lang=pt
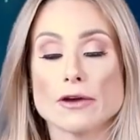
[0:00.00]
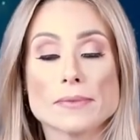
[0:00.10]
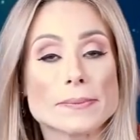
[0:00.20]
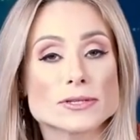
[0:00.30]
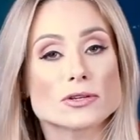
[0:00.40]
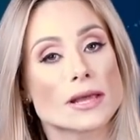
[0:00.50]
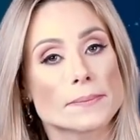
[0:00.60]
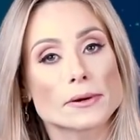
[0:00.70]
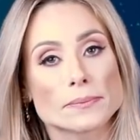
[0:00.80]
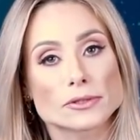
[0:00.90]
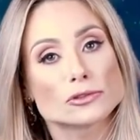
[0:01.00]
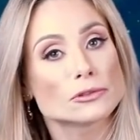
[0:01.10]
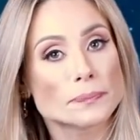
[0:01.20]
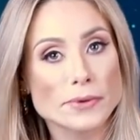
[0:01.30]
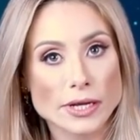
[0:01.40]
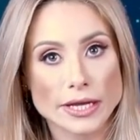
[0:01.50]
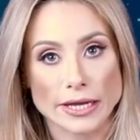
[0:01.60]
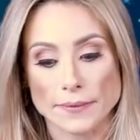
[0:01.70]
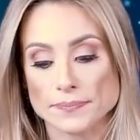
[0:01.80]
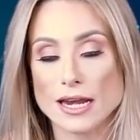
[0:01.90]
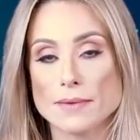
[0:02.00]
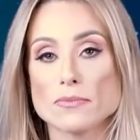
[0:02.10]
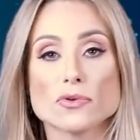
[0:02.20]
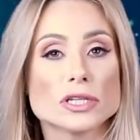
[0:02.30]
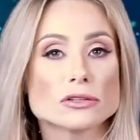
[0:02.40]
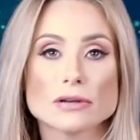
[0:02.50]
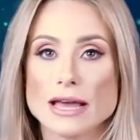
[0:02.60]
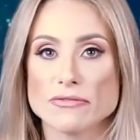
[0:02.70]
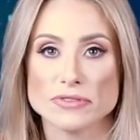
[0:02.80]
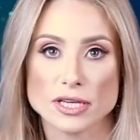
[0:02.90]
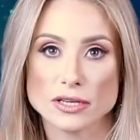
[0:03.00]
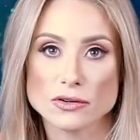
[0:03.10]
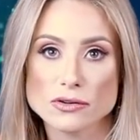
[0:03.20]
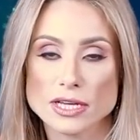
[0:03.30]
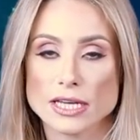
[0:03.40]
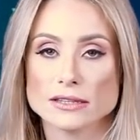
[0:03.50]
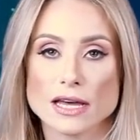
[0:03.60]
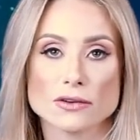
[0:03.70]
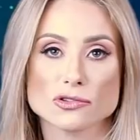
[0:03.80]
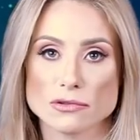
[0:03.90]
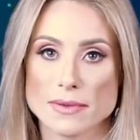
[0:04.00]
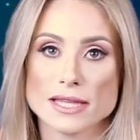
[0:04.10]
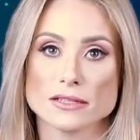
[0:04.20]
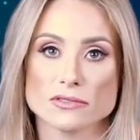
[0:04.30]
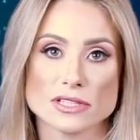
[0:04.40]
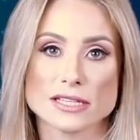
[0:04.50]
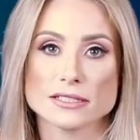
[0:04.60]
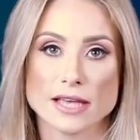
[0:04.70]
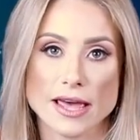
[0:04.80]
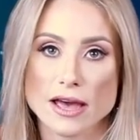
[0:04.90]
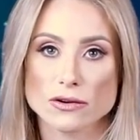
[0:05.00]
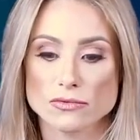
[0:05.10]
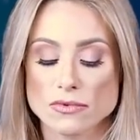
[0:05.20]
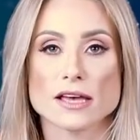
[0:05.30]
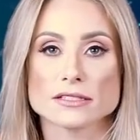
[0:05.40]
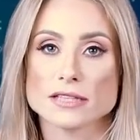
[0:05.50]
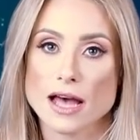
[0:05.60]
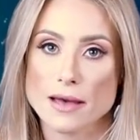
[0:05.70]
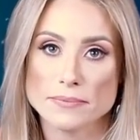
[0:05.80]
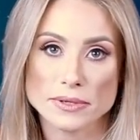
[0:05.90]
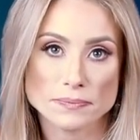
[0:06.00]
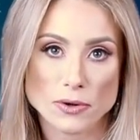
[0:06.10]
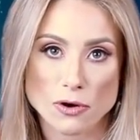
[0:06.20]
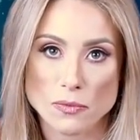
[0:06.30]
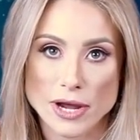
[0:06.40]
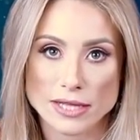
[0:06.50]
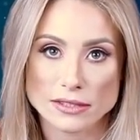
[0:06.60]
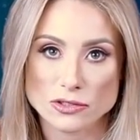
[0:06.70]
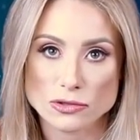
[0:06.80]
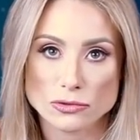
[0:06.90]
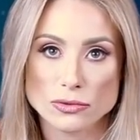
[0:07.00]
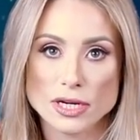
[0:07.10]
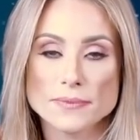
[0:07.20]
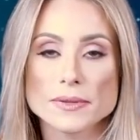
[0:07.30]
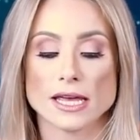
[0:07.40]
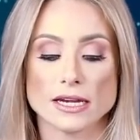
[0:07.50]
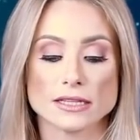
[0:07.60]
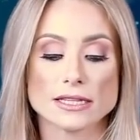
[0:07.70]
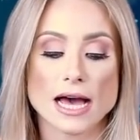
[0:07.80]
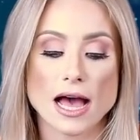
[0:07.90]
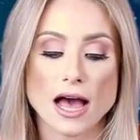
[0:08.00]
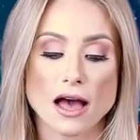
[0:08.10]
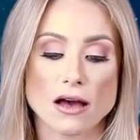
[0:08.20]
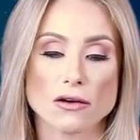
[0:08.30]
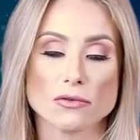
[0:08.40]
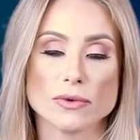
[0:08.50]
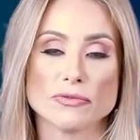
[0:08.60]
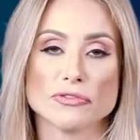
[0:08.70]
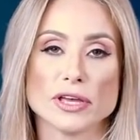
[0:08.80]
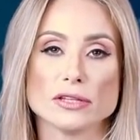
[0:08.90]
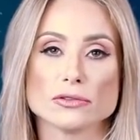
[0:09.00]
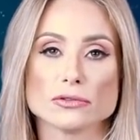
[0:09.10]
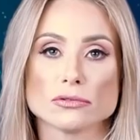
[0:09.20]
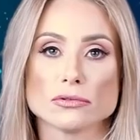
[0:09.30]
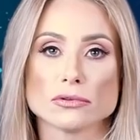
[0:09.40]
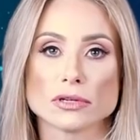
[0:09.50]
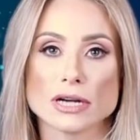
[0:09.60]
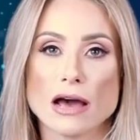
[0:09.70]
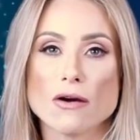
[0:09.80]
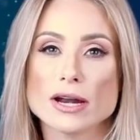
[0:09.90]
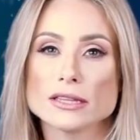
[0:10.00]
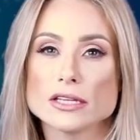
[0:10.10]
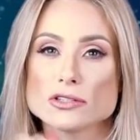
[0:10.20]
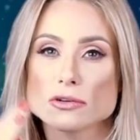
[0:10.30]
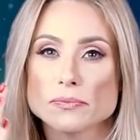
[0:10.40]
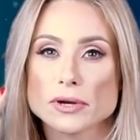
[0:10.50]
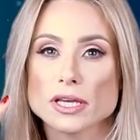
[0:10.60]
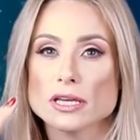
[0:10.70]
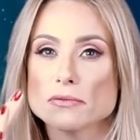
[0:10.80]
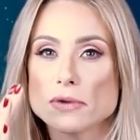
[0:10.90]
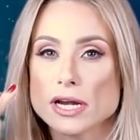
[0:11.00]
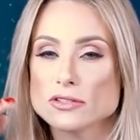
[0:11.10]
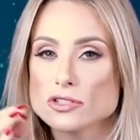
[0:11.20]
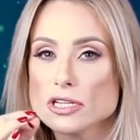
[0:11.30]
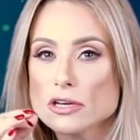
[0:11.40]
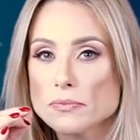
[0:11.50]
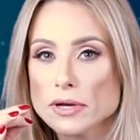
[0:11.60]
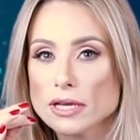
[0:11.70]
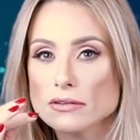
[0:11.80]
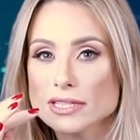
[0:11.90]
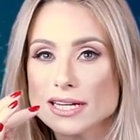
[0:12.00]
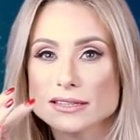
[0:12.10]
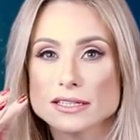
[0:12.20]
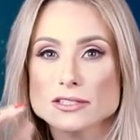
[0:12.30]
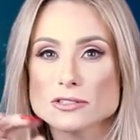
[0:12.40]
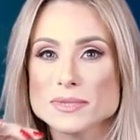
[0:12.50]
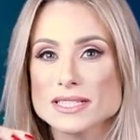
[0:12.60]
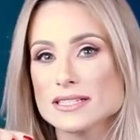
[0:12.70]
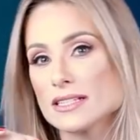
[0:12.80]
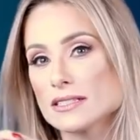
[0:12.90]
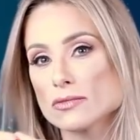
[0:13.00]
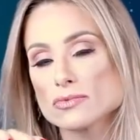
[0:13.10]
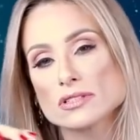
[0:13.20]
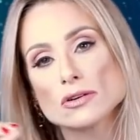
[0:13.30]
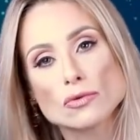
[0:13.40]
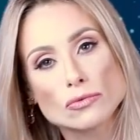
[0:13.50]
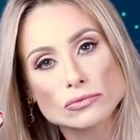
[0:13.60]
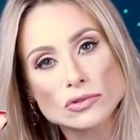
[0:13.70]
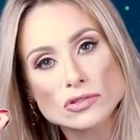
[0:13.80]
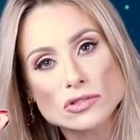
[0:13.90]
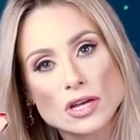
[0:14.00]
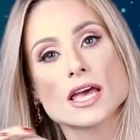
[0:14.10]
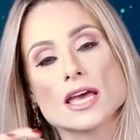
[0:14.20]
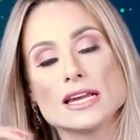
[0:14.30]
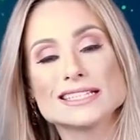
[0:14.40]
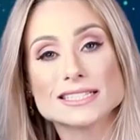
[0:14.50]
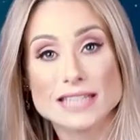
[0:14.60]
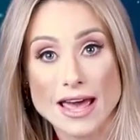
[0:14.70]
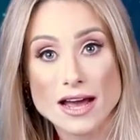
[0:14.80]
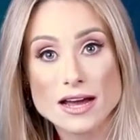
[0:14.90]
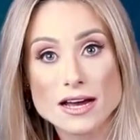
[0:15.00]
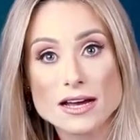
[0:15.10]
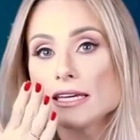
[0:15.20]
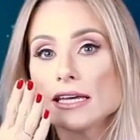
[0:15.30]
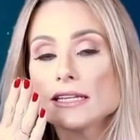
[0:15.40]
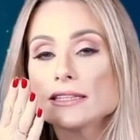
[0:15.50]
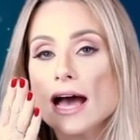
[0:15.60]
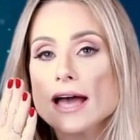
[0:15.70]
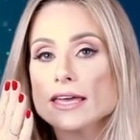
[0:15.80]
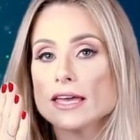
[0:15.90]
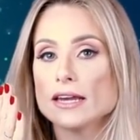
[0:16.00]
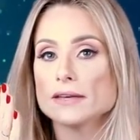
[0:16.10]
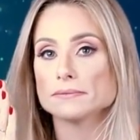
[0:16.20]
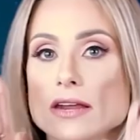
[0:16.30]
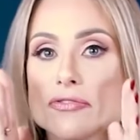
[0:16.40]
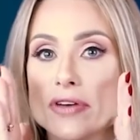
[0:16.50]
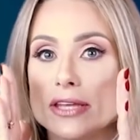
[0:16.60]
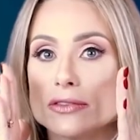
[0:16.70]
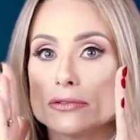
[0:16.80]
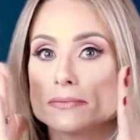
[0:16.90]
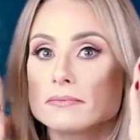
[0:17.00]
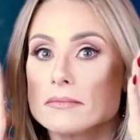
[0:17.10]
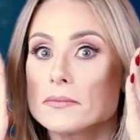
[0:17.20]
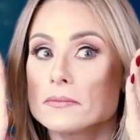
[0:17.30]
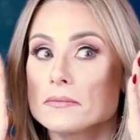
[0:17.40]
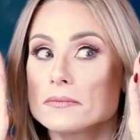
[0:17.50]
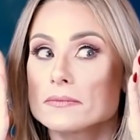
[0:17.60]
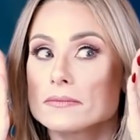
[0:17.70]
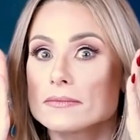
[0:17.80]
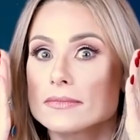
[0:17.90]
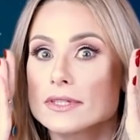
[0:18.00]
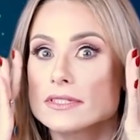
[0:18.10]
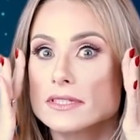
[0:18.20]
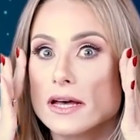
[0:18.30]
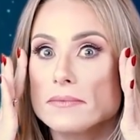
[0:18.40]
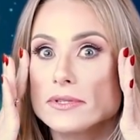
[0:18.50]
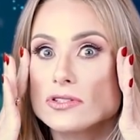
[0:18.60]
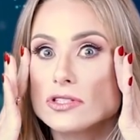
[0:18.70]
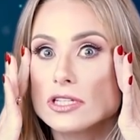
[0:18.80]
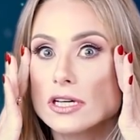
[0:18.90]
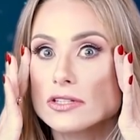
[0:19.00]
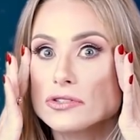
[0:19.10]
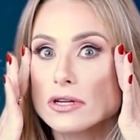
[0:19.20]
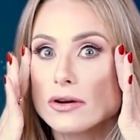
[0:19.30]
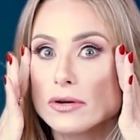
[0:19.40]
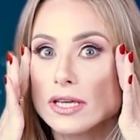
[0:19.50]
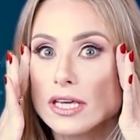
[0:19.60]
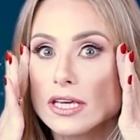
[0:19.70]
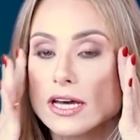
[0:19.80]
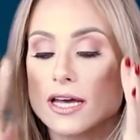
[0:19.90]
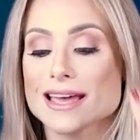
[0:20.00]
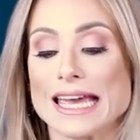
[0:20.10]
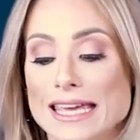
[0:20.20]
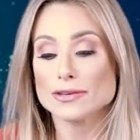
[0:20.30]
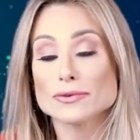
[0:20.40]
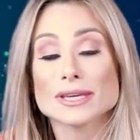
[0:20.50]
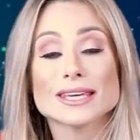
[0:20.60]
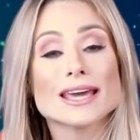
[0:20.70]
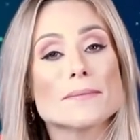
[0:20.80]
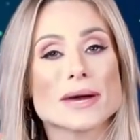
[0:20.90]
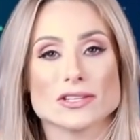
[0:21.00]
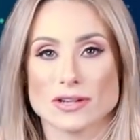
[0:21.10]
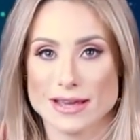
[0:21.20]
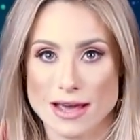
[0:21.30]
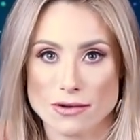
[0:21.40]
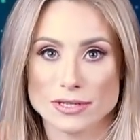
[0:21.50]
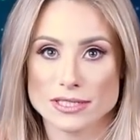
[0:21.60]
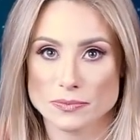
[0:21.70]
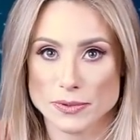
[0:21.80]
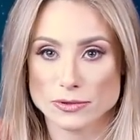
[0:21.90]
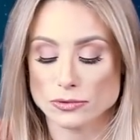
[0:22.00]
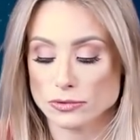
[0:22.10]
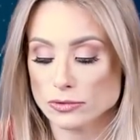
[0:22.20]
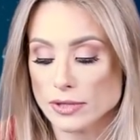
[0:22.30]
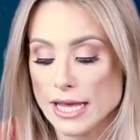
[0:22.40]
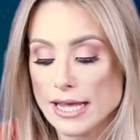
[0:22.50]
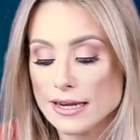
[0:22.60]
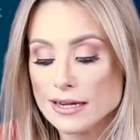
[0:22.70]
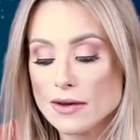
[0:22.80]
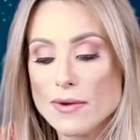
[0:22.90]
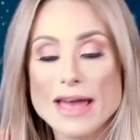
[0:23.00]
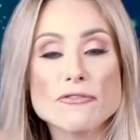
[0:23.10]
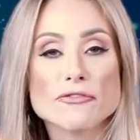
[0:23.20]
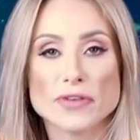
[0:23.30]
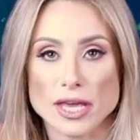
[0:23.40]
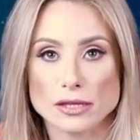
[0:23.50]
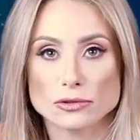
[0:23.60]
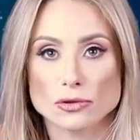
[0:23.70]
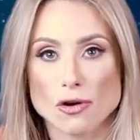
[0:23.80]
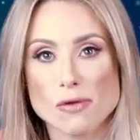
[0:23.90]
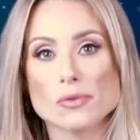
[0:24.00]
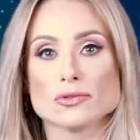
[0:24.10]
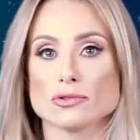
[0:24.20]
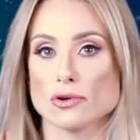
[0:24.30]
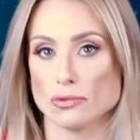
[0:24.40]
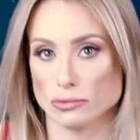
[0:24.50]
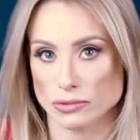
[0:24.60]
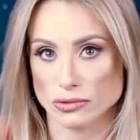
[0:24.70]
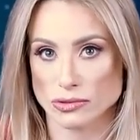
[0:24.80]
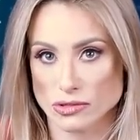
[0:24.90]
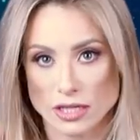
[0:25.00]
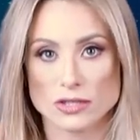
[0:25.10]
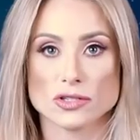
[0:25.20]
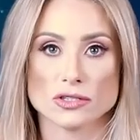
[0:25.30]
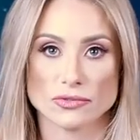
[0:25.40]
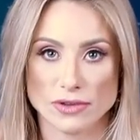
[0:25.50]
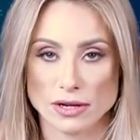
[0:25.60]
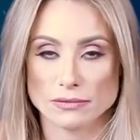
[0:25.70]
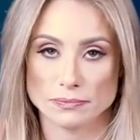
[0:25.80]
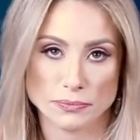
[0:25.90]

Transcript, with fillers: eu me apaixonei pelo produto porque ele é muito levinho. Quem tá acostumado a usar sérum sabe como é a textura. Ele dá um efeito na hora, deixa um pouquinho molhadinho, um pouquinho hidratante, mas assim, são segundos. Ele seca e ele dá aquele efeito sabe? Estica, tira a ruguinha. E o que é mais legal nesse produto? Ele não é feito como os outros que a gente vê